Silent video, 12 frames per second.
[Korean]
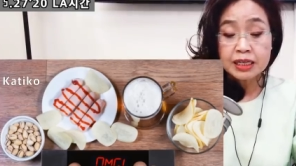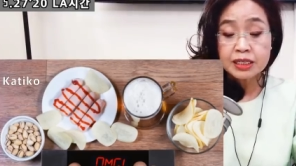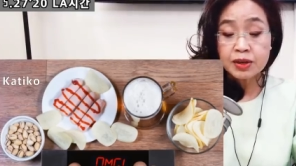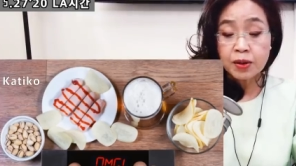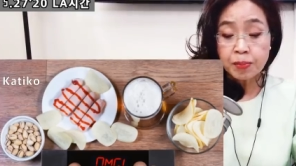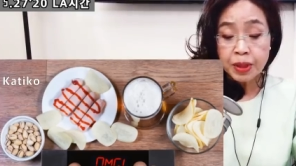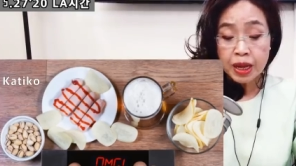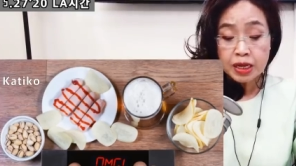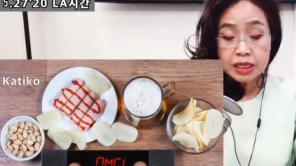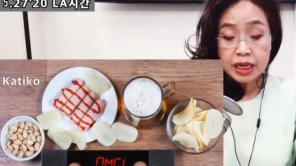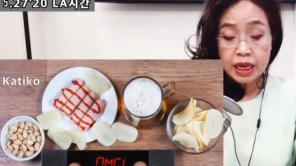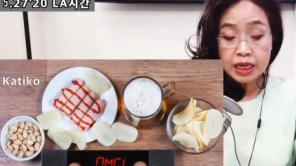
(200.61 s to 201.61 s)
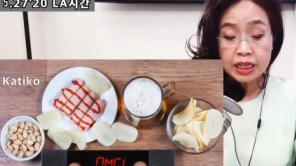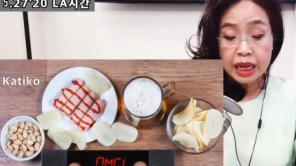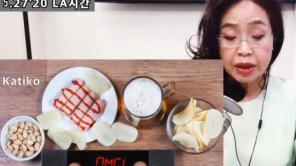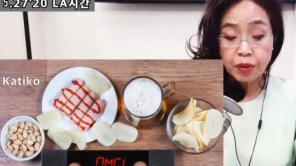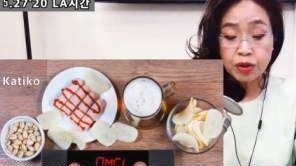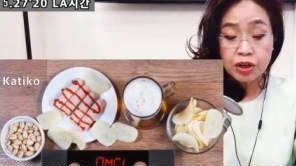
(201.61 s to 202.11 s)
그래서 제가 이
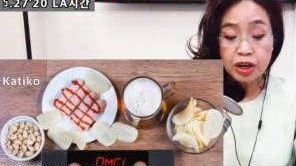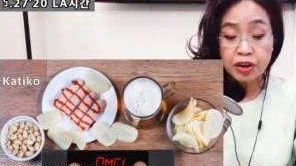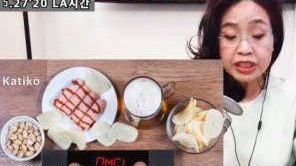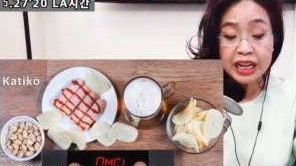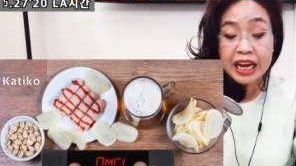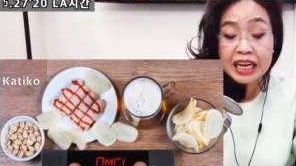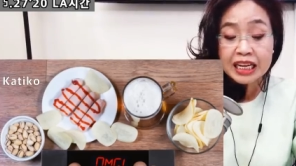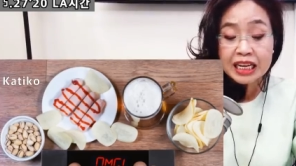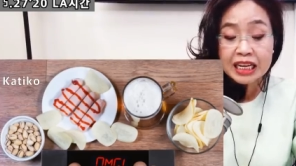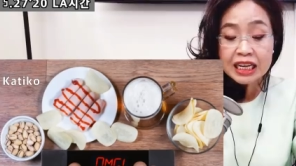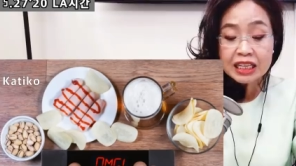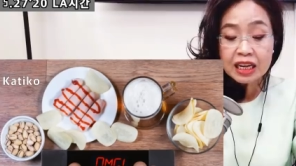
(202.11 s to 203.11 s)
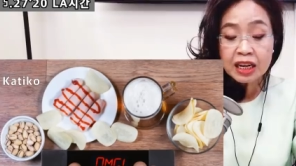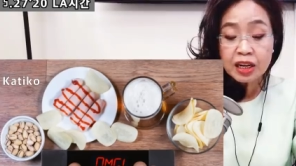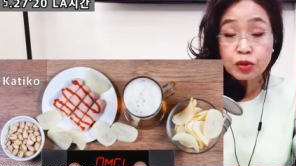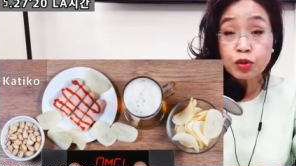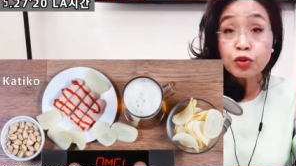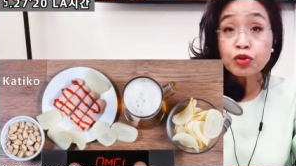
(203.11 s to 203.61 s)
내용을요, Naked
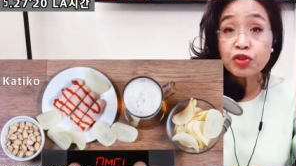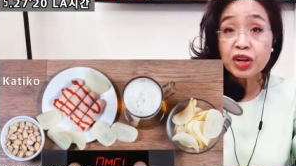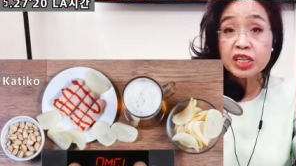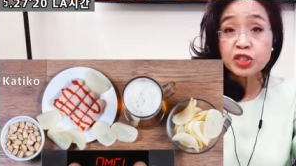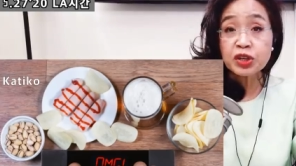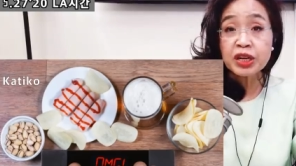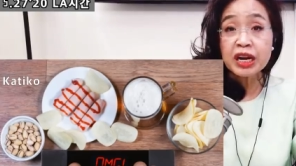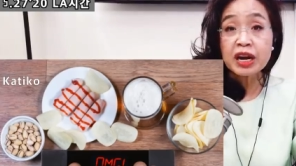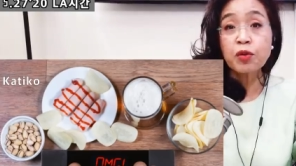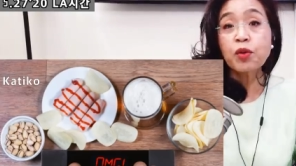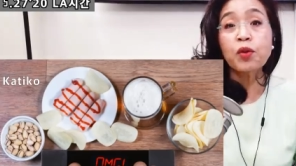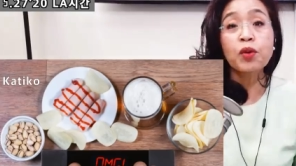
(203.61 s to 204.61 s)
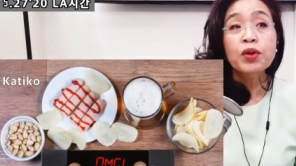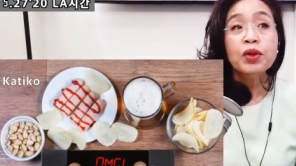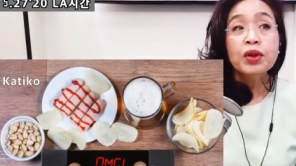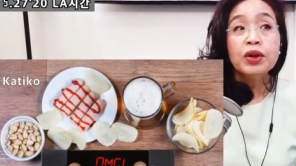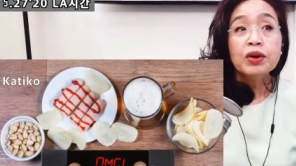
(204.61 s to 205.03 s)
Nutrition이라고